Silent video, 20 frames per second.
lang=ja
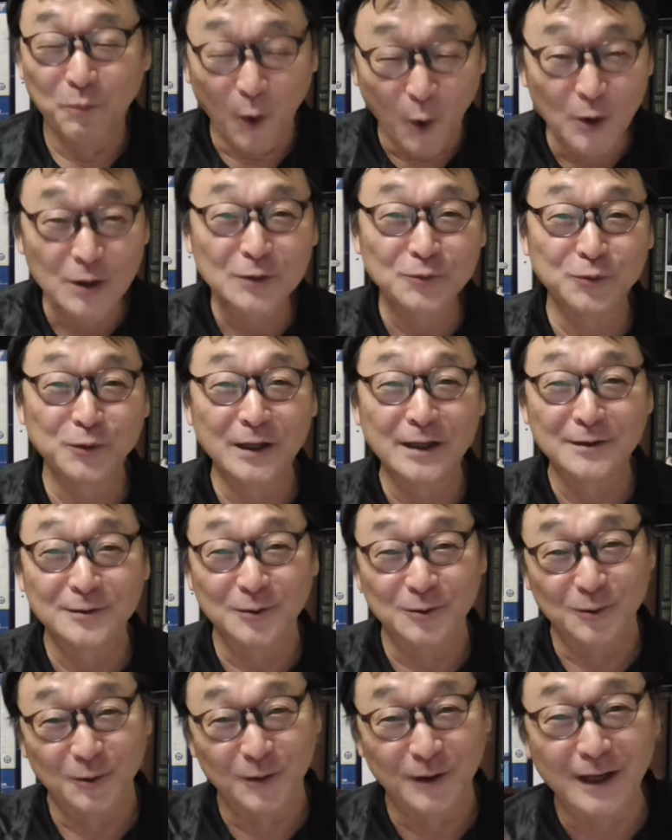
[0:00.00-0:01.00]

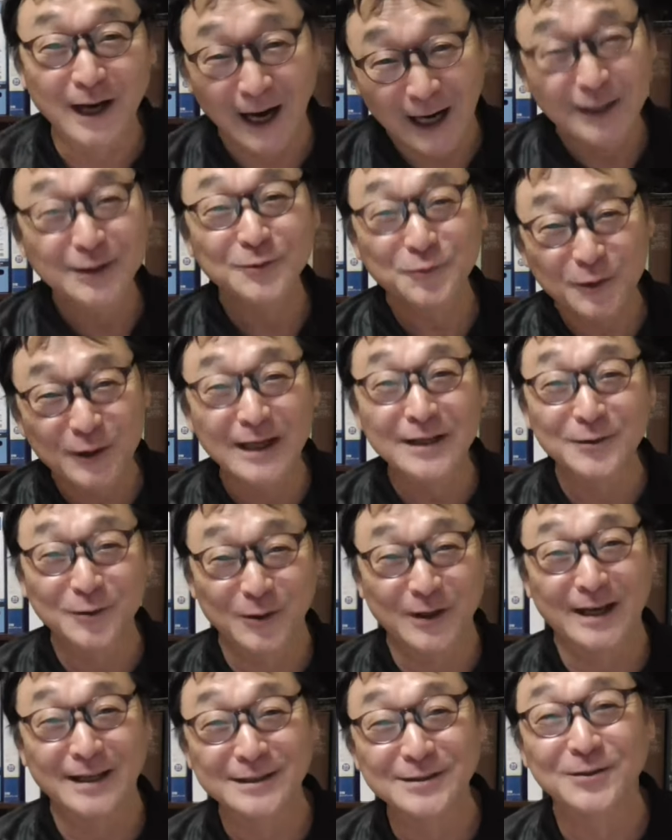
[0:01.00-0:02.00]
ボーイフレンドと
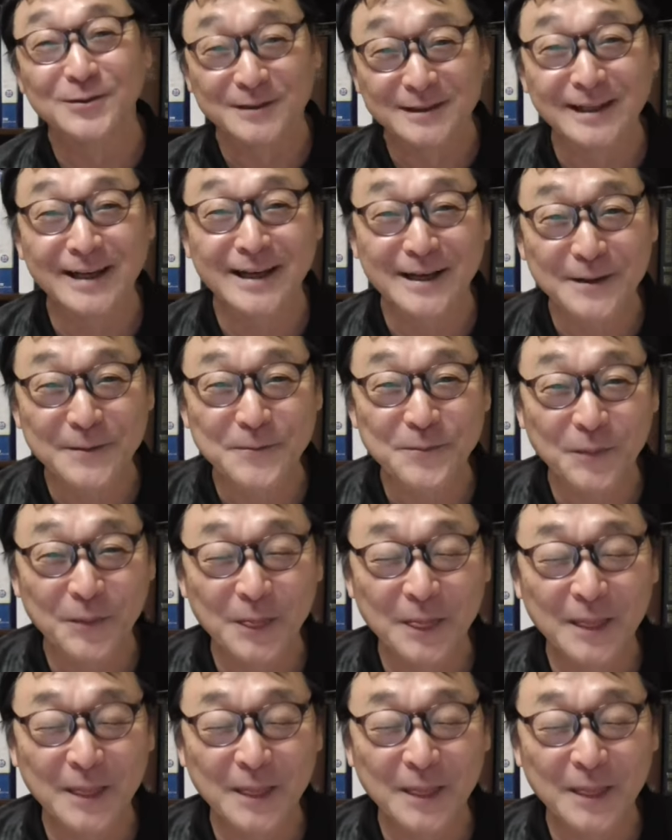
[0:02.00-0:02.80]
ガールフレンドや、いいよね。